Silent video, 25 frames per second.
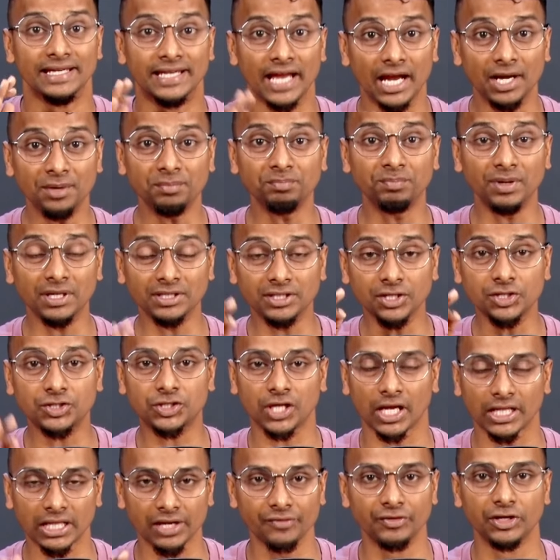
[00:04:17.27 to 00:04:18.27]
எண்பது
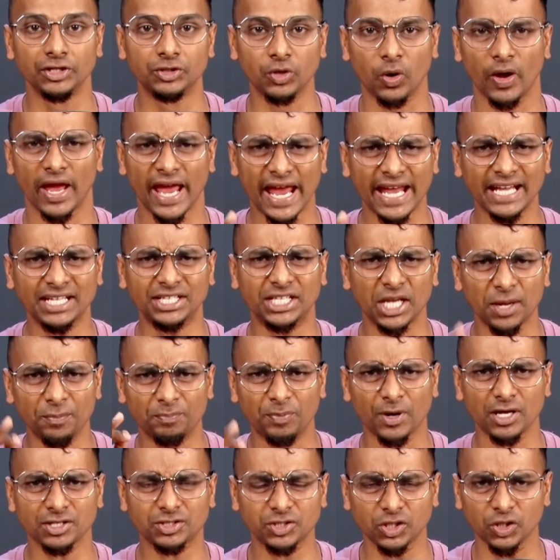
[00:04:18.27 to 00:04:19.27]
சதவீதம் எயிட்டி
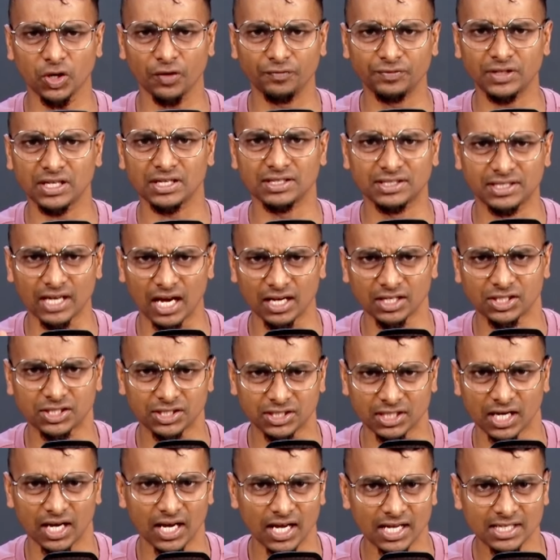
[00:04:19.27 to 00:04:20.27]
பர்சன்ட் ஆஃப் தீஸ்
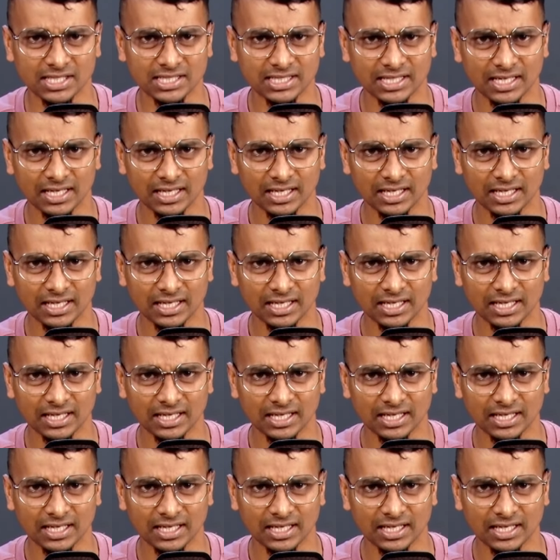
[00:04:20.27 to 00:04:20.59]
யங்ஸ்டர்ஸ்